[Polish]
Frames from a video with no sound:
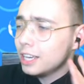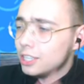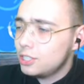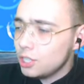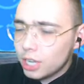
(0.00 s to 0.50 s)

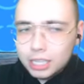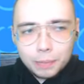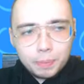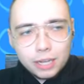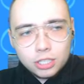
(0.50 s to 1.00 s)
I dzisiaj na
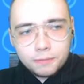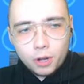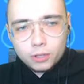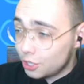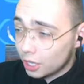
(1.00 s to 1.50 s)
pierwszy
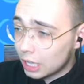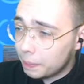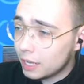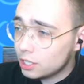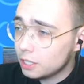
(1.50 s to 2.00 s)
front, dzisiaj na
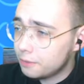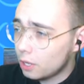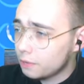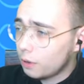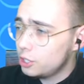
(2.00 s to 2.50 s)
pierwszy
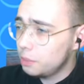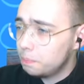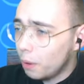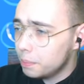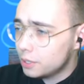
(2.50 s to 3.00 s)
front wchodzi
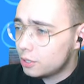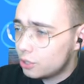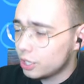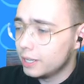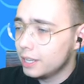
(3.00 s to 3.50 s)
Bombit
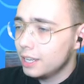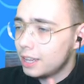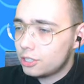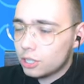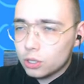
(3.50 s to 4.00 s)
3.
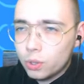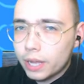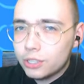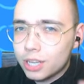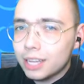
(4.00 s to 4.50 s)
Dlaczego
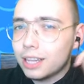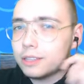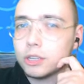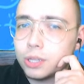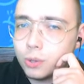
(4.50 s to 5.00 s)
trójeczka?
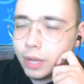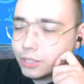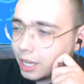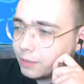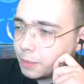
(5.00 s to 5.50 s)
Dlatego, że
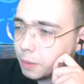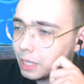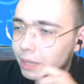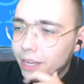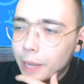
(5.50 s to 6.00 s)
trójeczkę
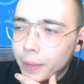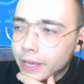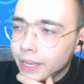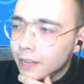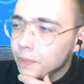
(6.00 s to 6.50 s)
wspominam
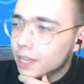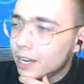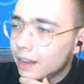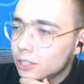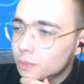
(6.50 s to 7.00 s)
najlepiej.
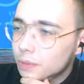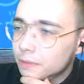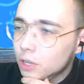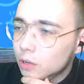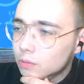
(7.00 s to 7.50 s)
Grałem sobie
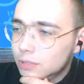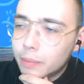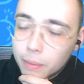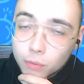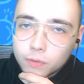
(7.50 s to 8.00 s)
w nią
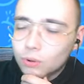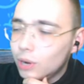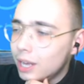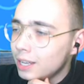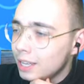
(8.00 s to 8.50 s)
samemu w ogóle.